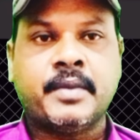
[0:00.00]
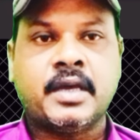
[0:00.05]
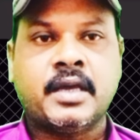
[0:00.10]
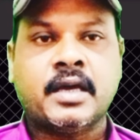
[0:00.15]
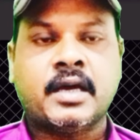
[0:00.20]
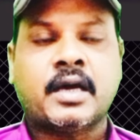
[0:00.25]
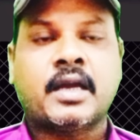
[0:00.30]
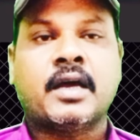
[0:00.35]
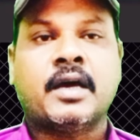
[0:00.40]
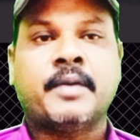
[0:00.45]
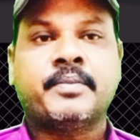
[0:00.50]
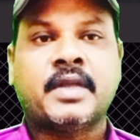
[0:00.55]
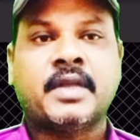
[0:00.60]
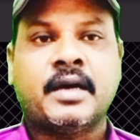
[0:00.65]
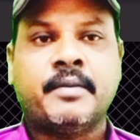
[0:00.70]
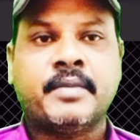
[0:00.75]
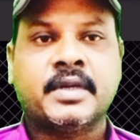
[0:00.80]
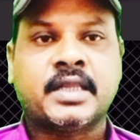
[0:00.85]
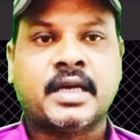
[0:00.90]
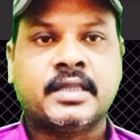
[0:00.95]
में हर हफ्ता
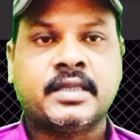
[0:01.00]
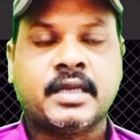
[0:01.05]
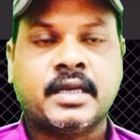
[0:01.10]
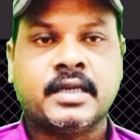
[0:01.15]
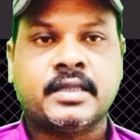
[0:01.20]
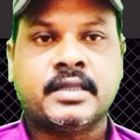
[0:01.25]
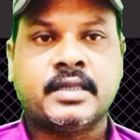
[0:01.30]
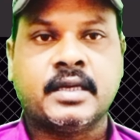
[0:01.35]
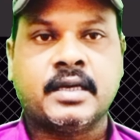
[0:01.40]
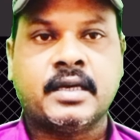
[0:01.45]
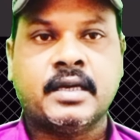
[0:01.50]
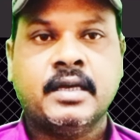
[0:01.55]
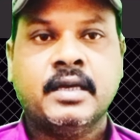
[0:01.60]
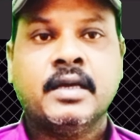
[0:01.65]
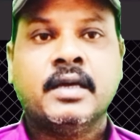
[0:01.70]
हम बताते रहते हैं